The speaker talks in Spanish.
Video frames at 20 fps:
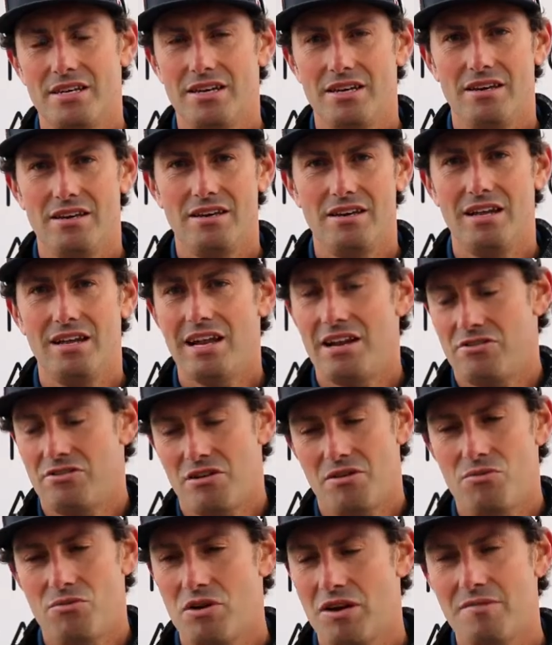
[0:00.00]
y, la
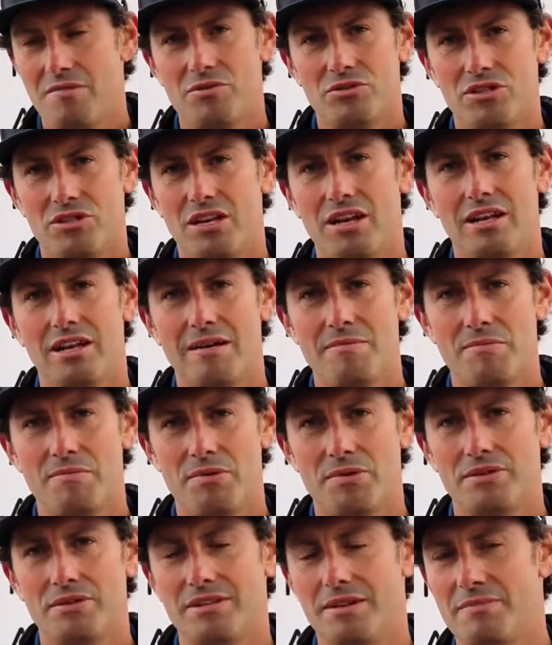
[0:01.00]
enhorabuena por tener el
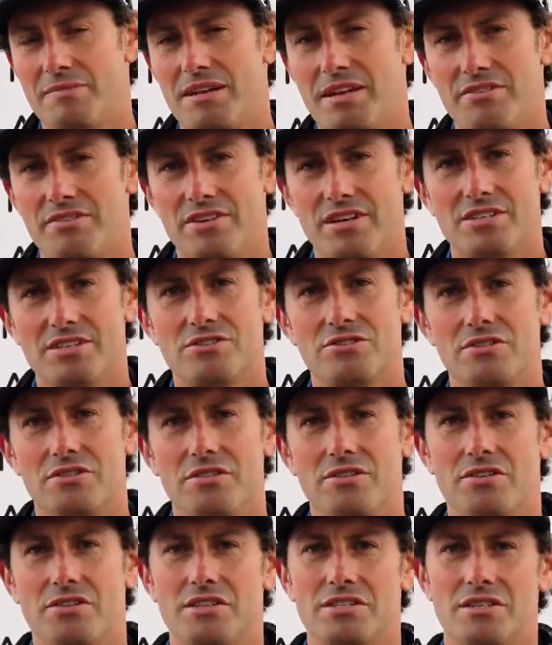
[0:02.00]
campo en tan magníficas
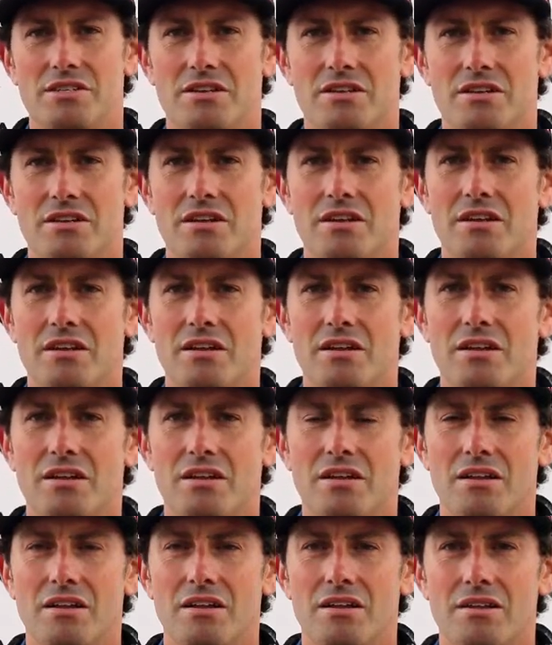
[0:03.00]
condiciones.
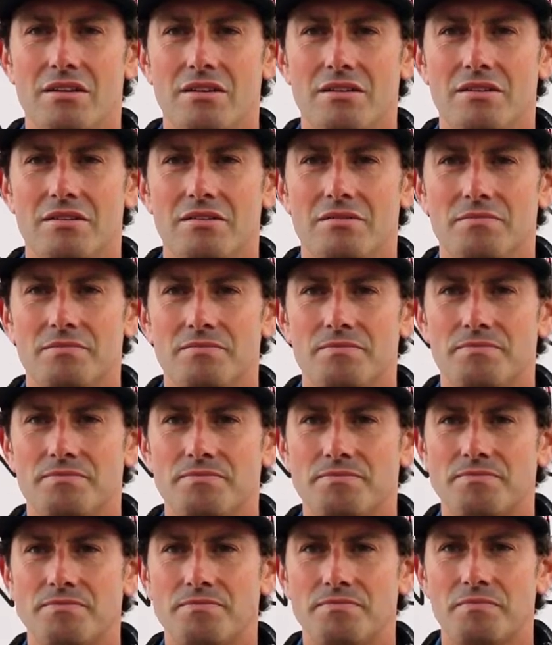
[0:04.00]
¿Ese es un paso
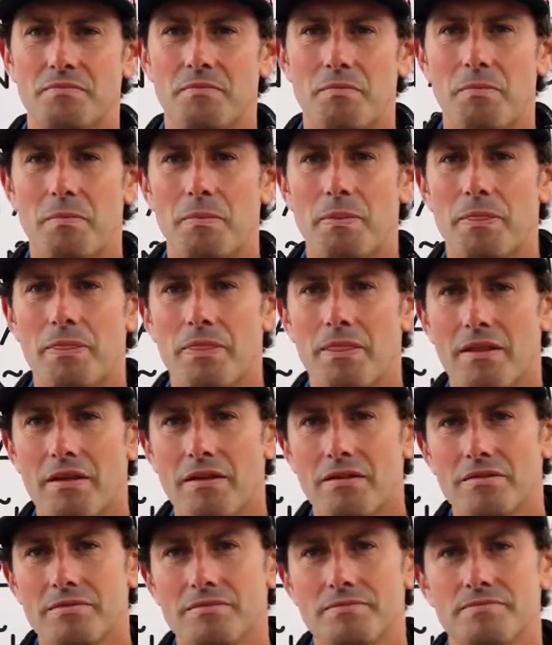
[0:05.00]
importante para
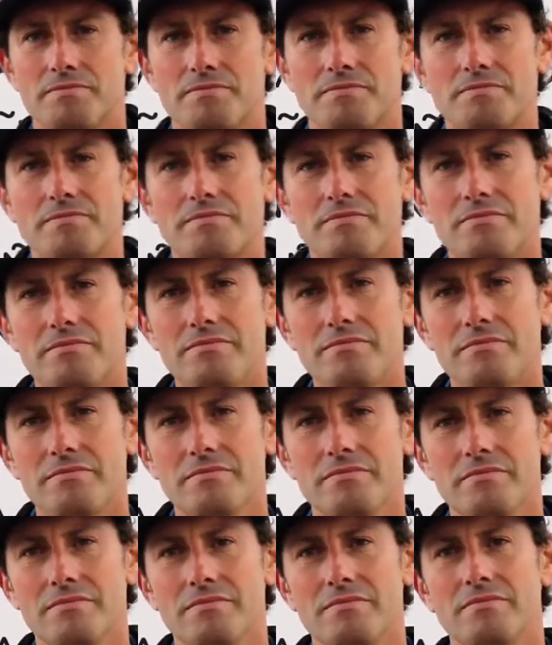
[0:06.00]
ganar
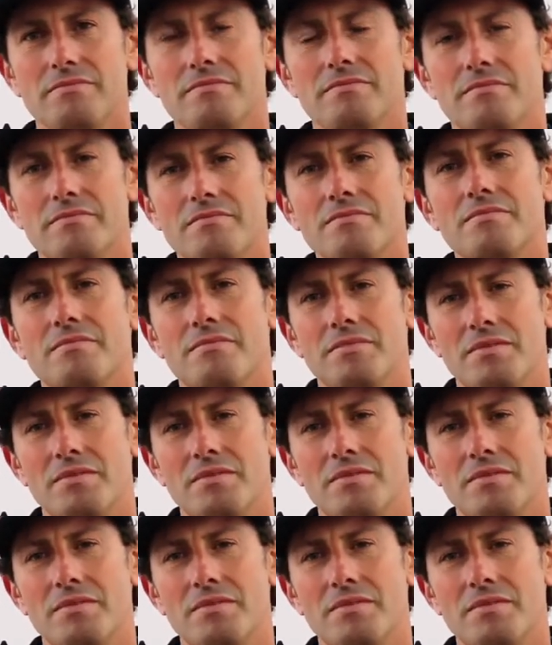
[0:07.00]
la Orden de Mérito.